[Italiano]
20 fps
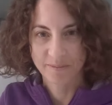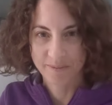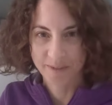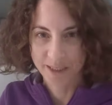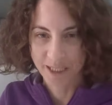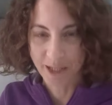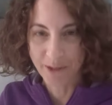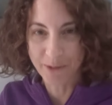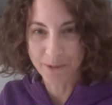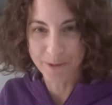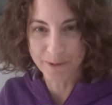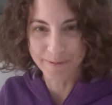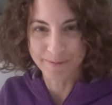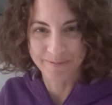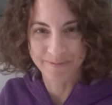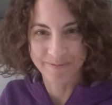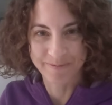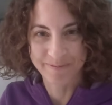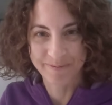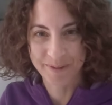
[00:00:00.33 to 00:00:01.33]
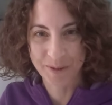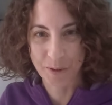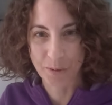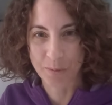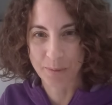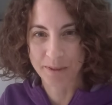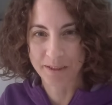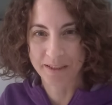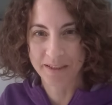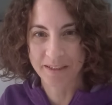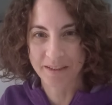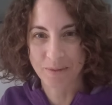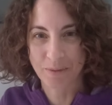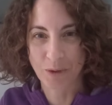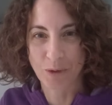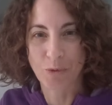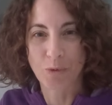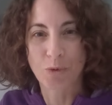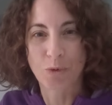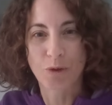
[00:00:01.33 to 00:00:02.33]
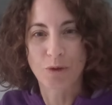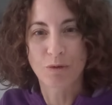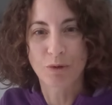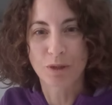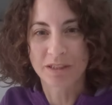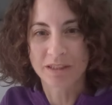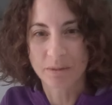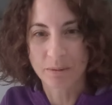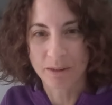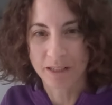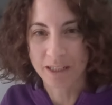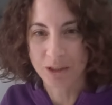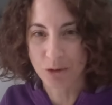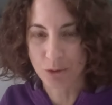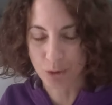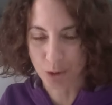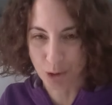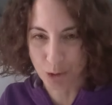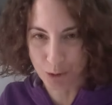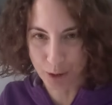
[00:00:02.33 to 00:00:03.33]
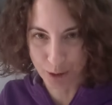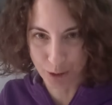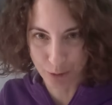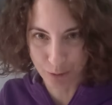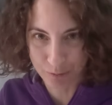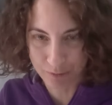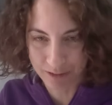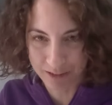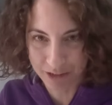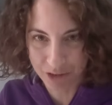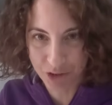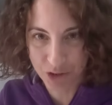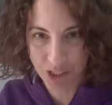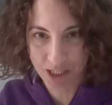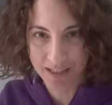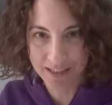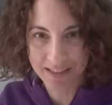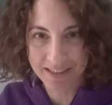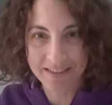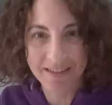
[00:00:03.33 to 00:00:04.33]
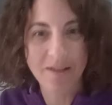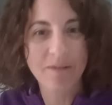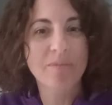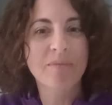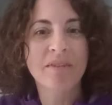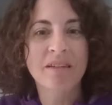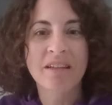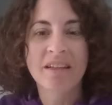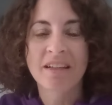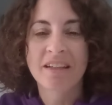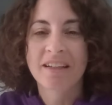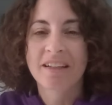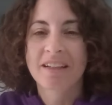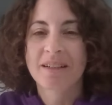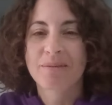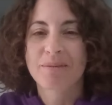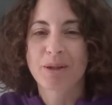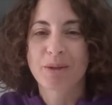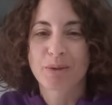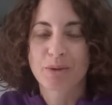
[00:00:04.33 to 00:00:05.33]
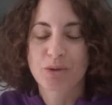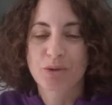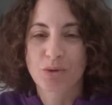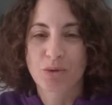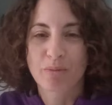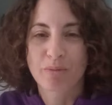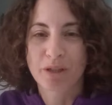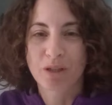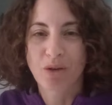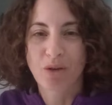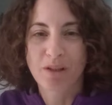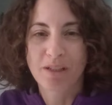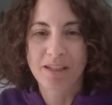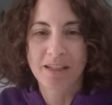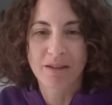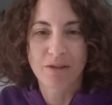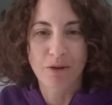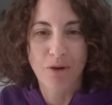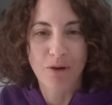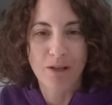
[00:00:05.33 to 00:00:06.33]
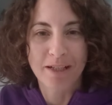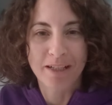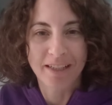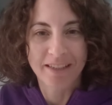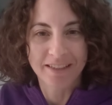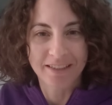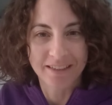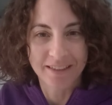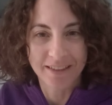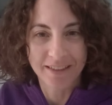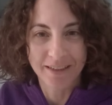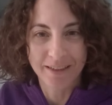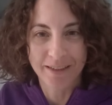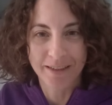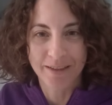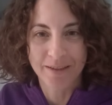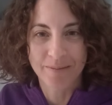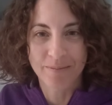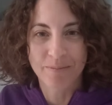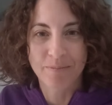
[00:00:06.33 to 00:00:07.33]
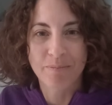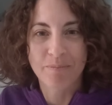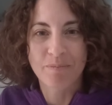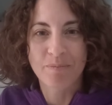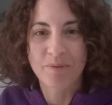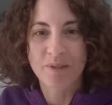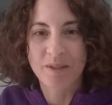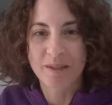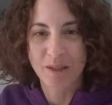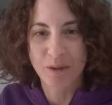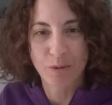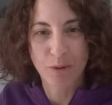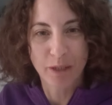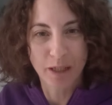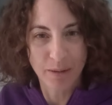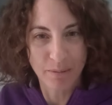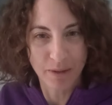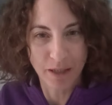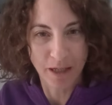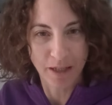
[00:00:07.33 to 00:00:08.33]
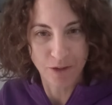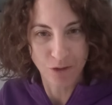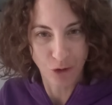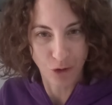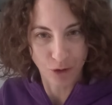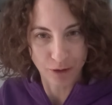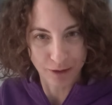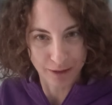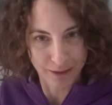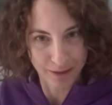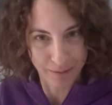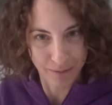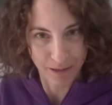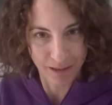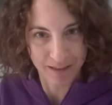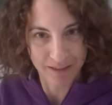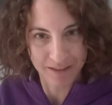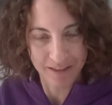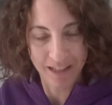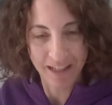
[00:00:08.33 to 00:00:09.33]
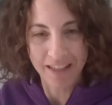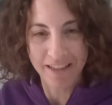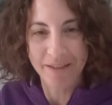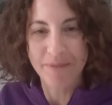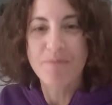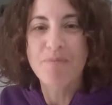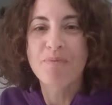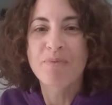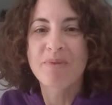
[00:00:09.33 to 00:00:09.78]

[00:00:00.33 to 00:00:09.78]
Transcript: Ciao, come qualcuno di voi saprà sono ancora in convalescenza, ma questo non mi toglie la voglia di inseguire i miei sogni, i miei desideri.